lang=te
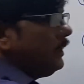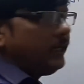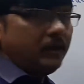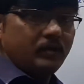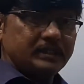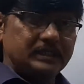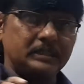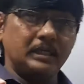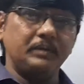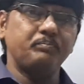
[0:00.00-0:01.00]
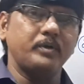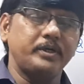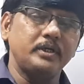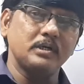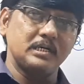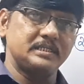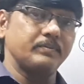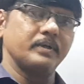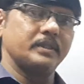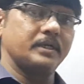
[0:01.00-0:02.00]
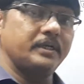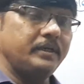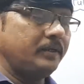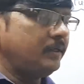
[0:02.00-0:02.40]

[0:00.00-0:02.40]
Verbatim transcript: ఇక్కడ ఒక చిన్న ఇంపార్టెంట్ కాన్సెప్ట్ ఏంటంటే